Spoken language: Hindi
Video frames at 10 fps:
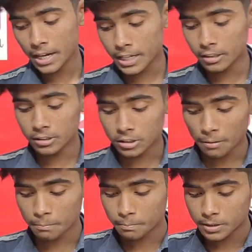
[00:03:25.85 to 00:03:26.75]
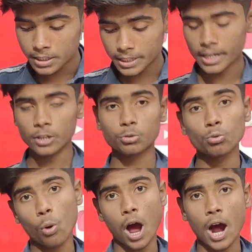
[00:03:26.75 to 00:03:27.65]
इनकम किए
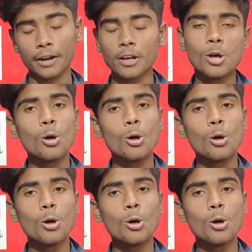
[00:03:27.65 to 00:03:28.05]
सो हार्ड